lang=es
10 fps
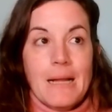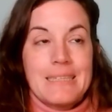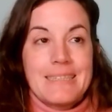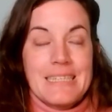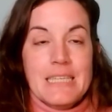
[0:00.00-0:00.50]

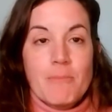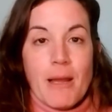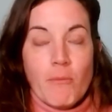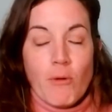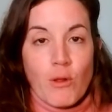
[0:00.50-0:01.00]

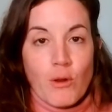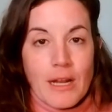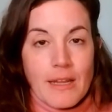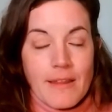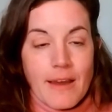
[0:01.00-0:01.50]
altísima
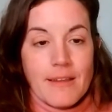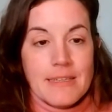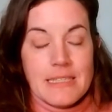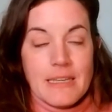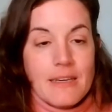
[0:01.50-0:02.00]
emocionalidad
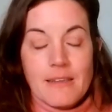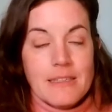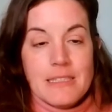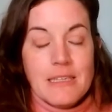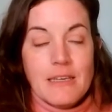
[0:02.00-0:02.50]
desde,
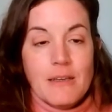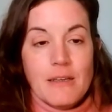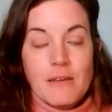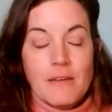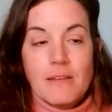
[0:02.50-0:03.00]

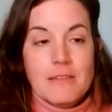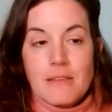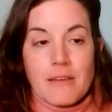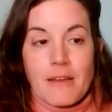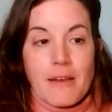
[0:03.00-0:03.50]
desde,
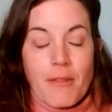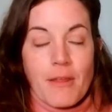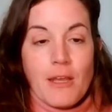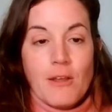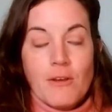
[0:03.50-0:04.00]
desde que
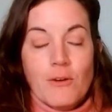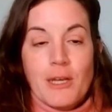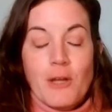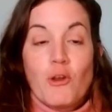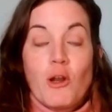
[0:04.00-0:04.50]
nací, yo creo.